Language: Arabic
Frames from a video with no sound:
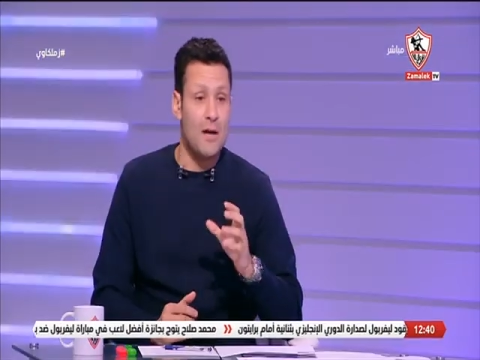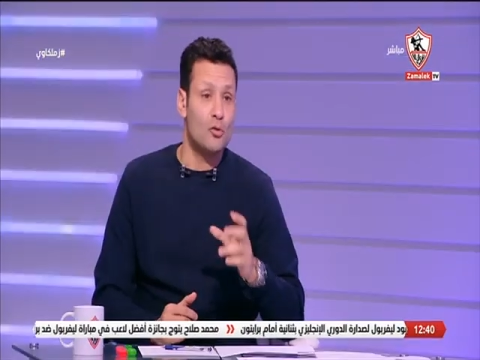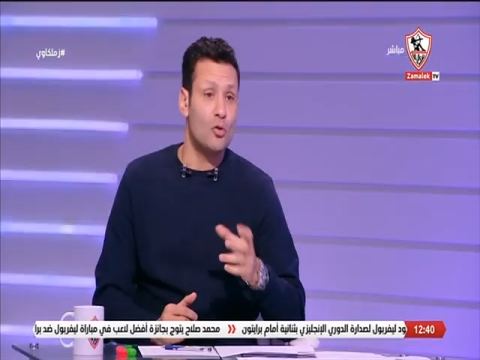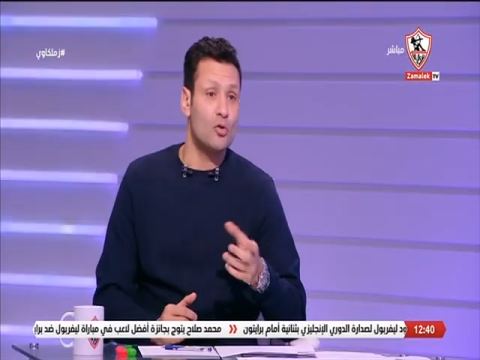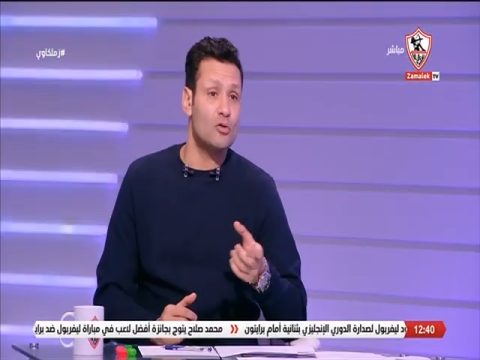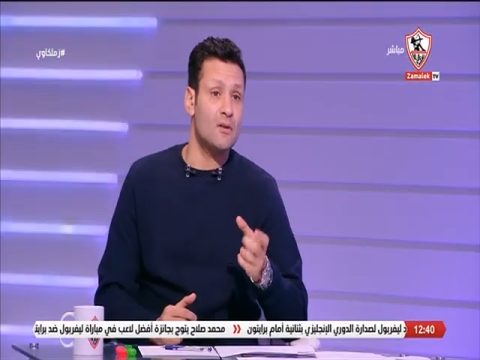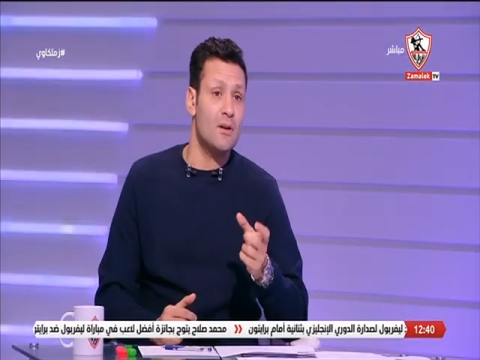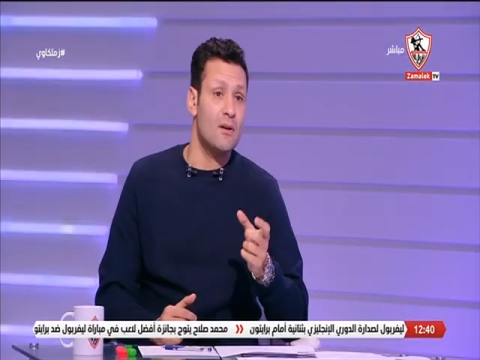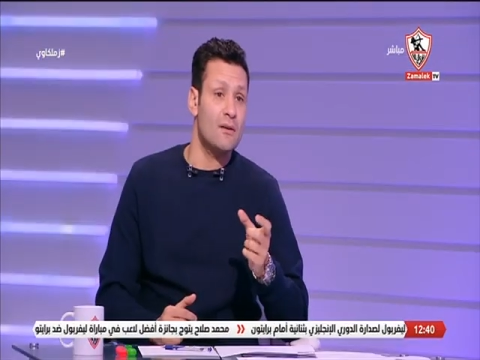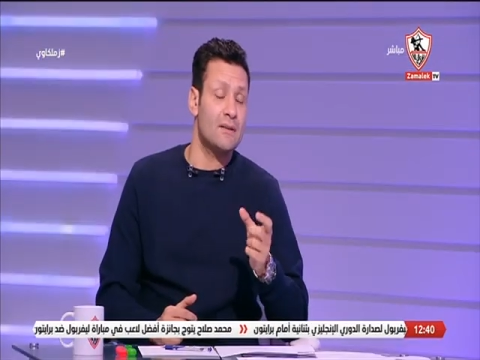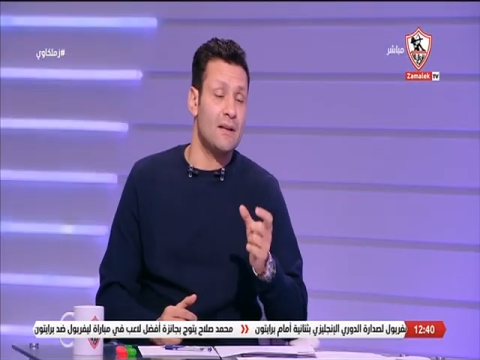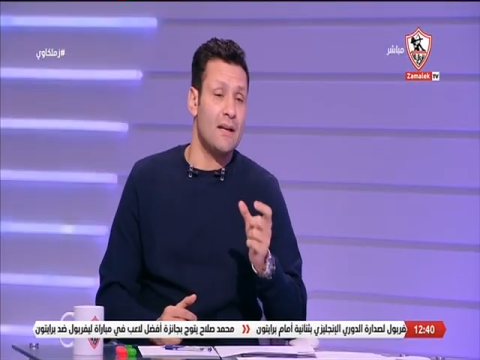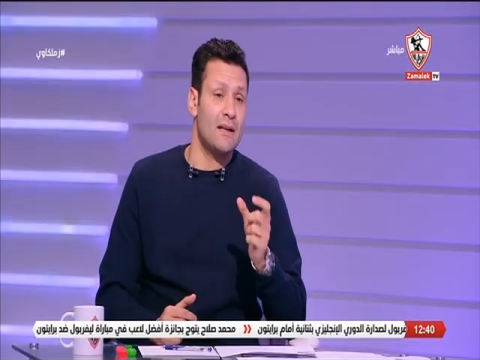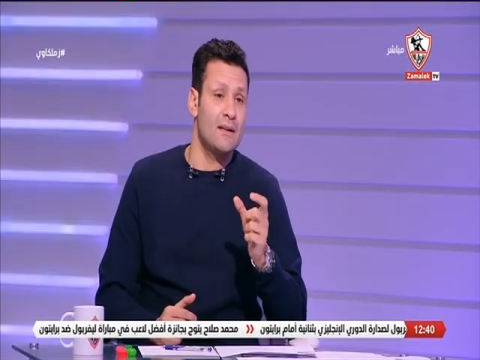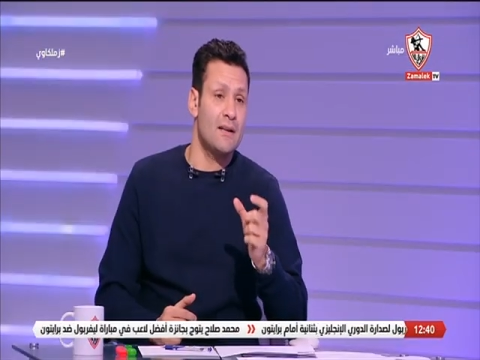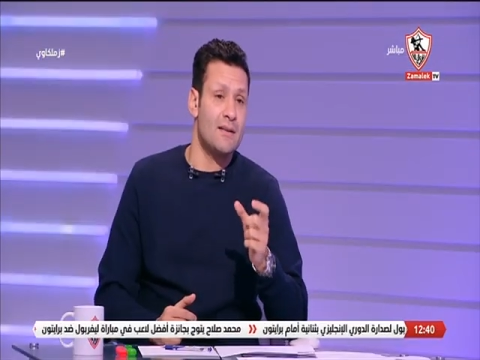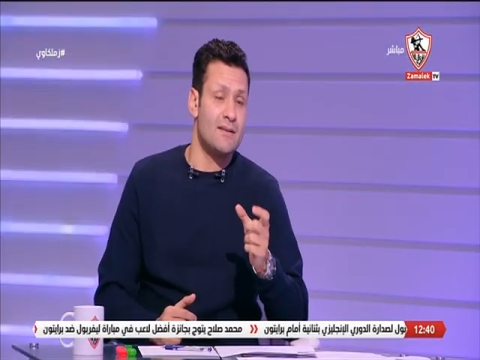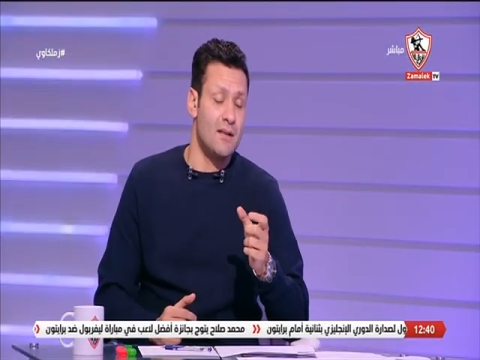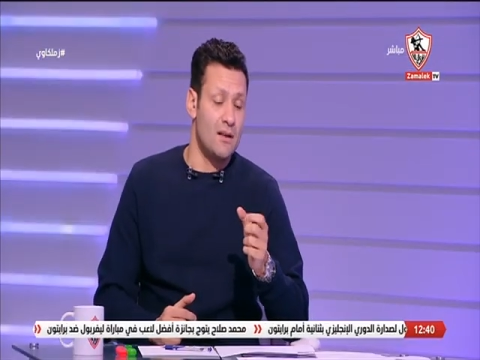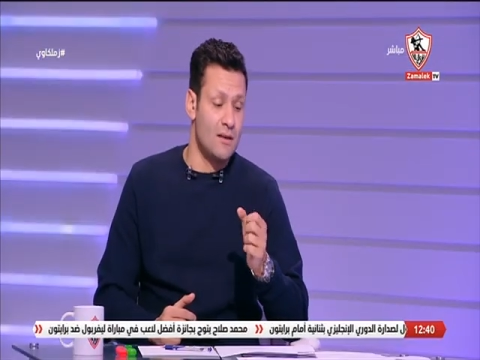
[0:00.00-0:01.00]
نقطه
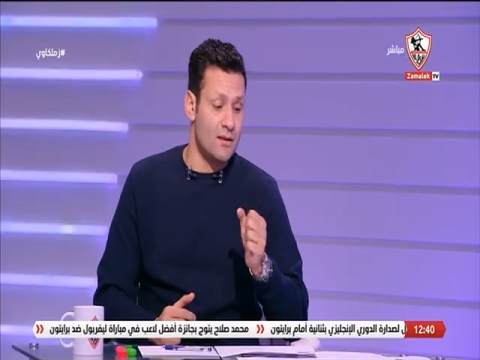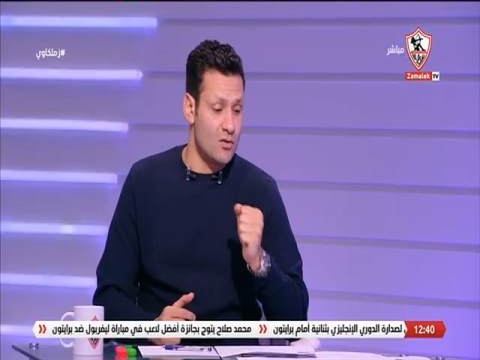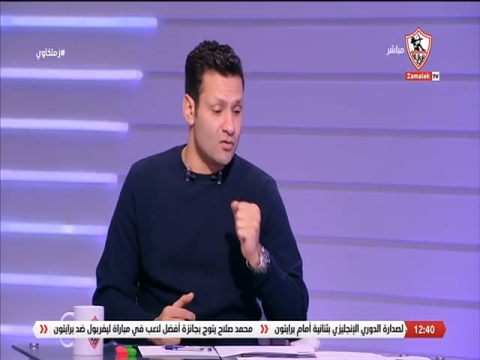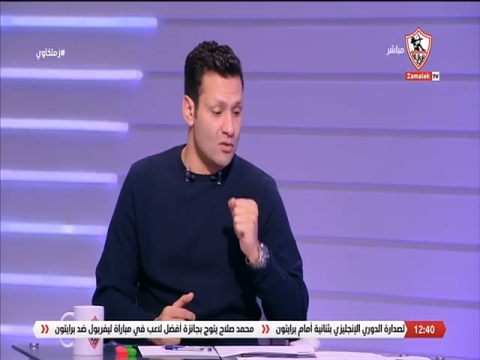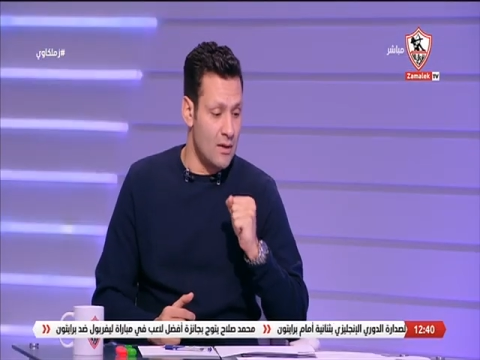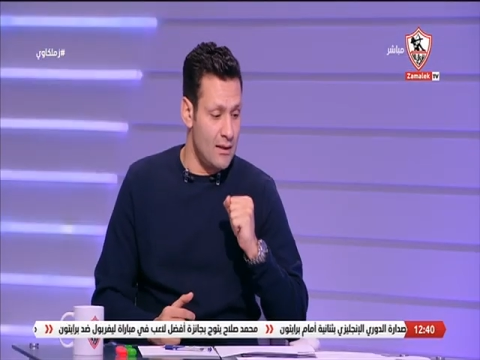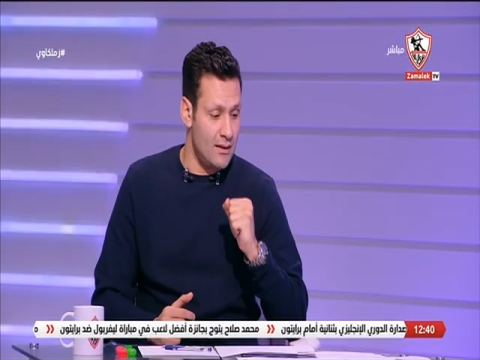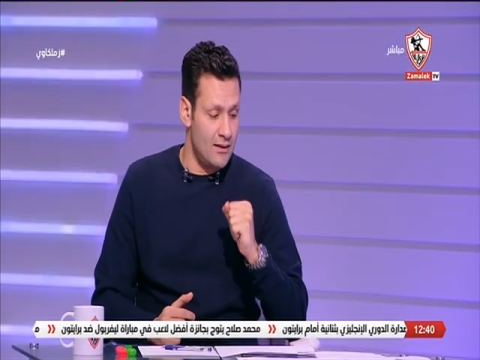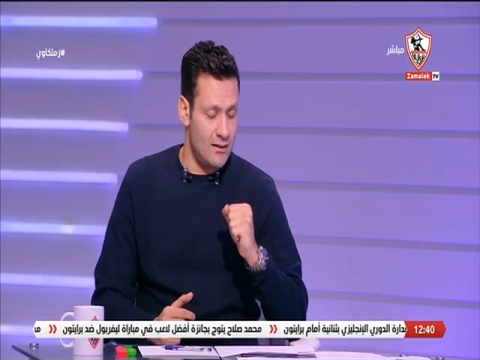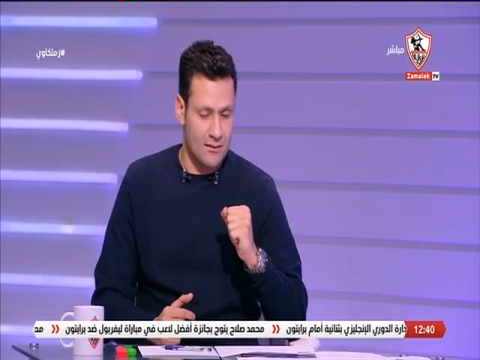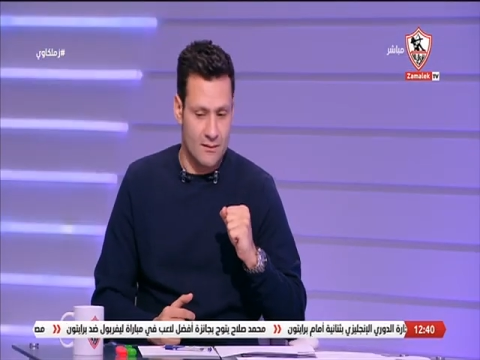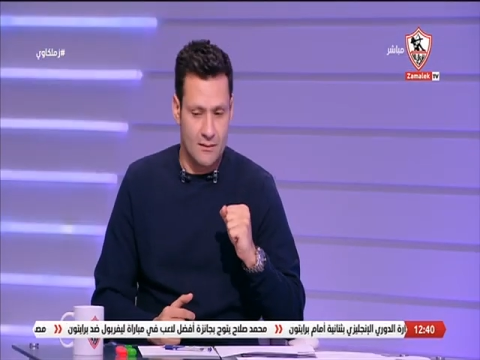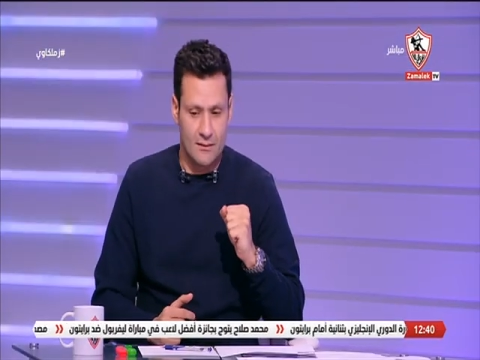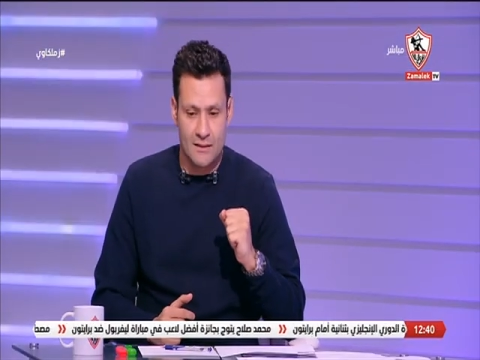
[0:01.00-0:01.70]
تخليني اسال حضرتك سؤال